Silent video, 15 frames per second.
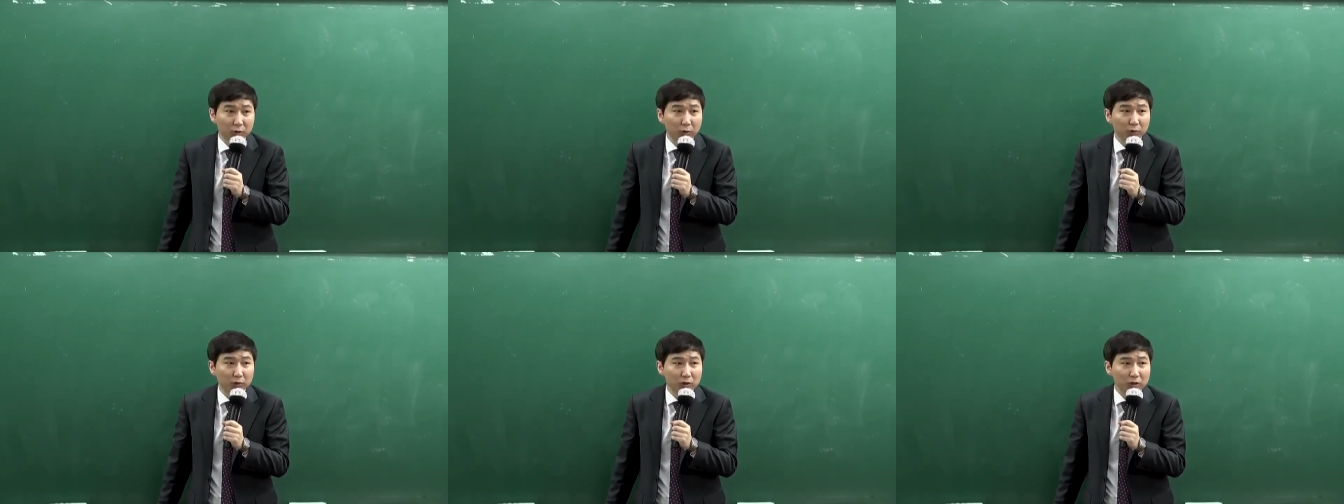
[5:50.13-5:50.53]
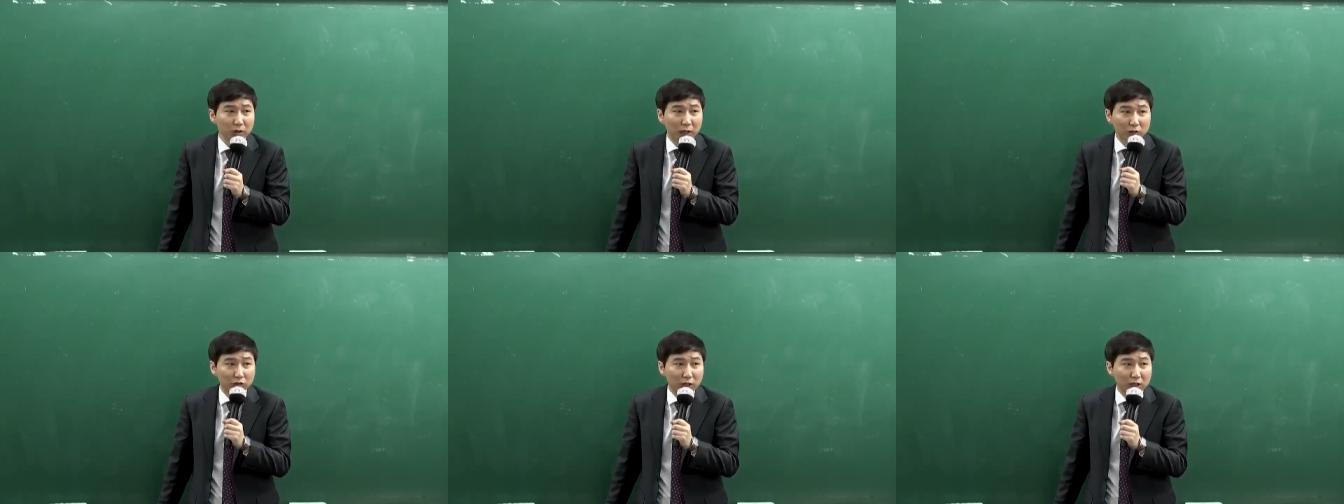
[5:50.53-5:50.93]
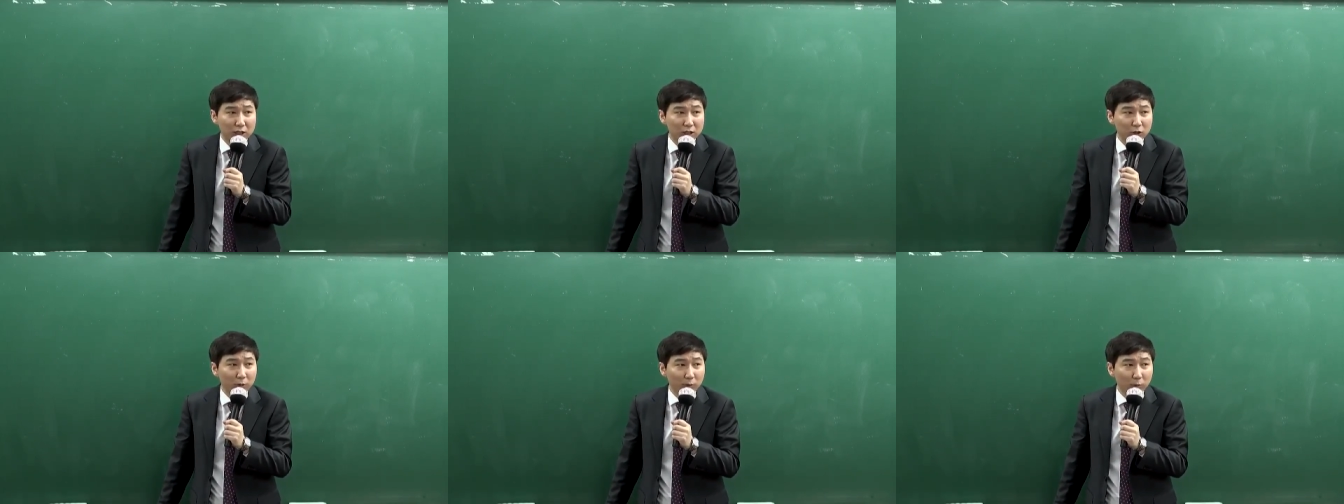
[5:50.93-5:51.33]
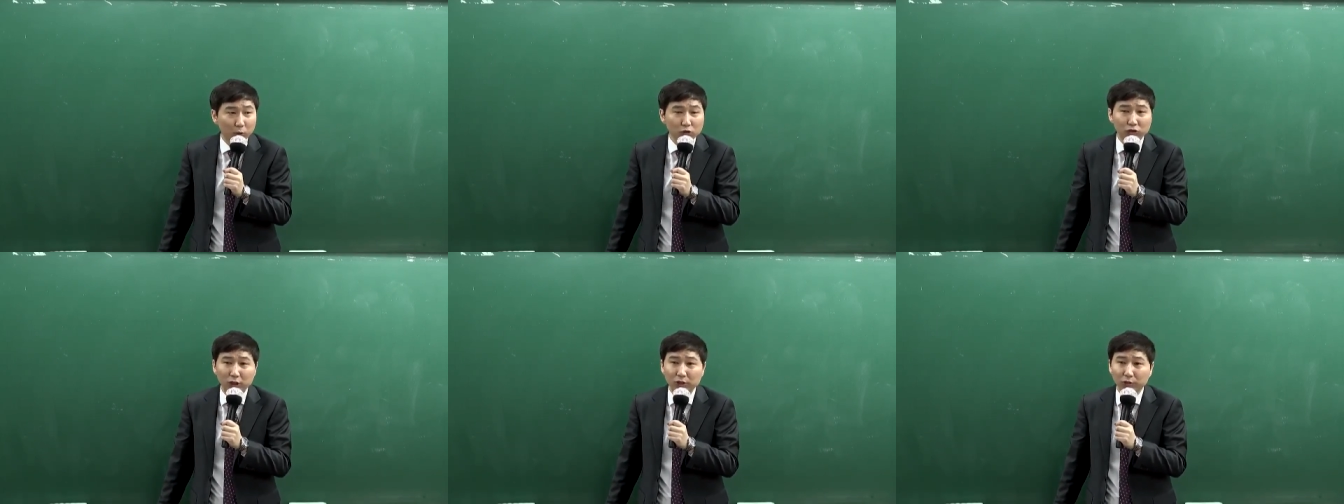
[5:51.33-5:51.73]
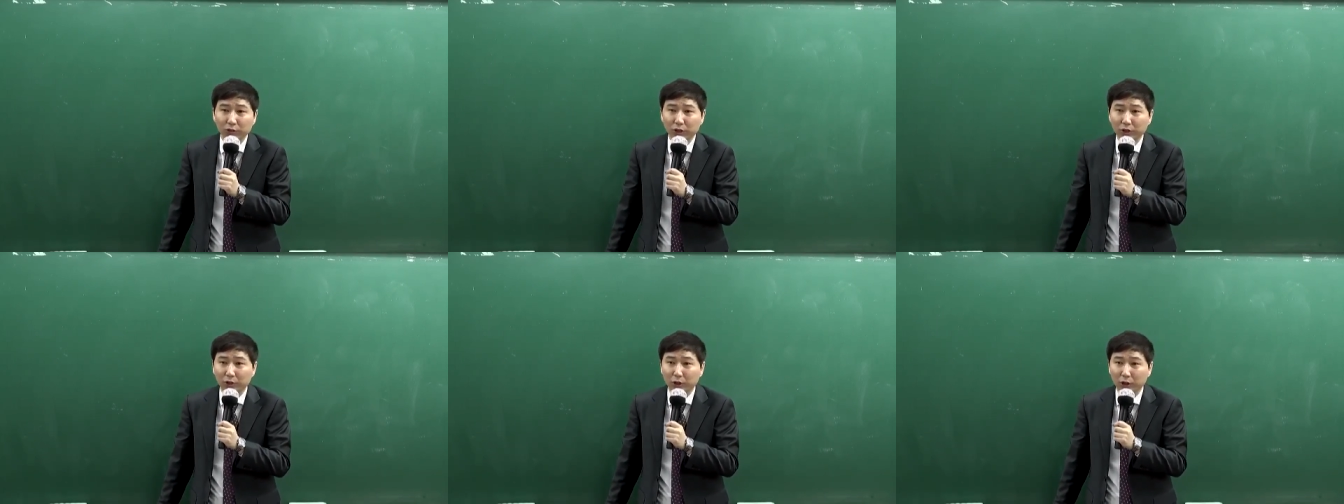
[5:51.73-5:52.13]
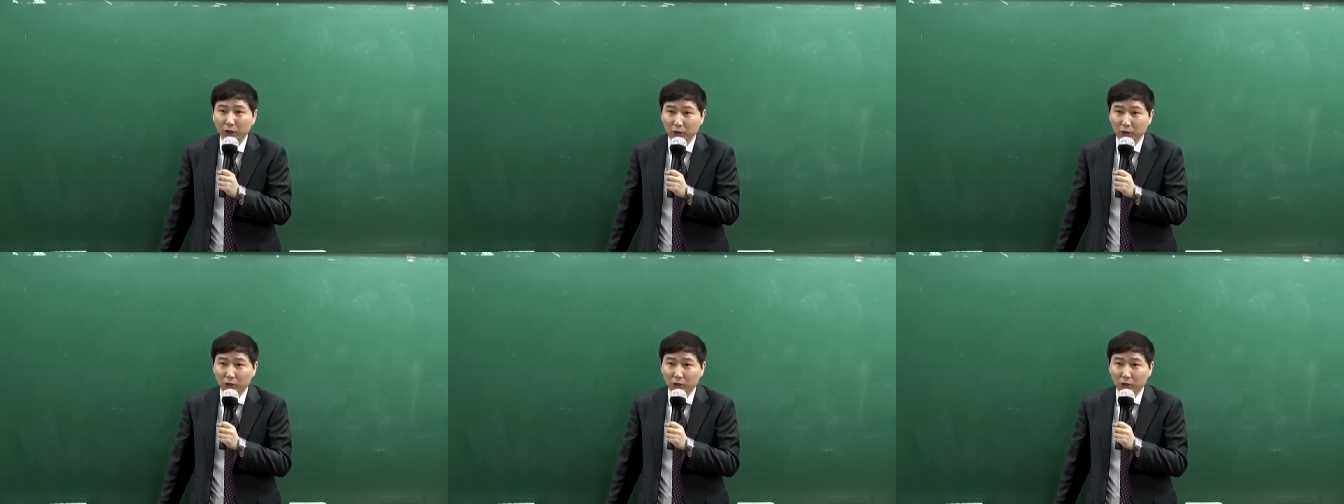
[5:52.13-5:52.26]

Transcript: 그런 것도 이제 나중에 이기 넘어가면 볼수 않는 건데요.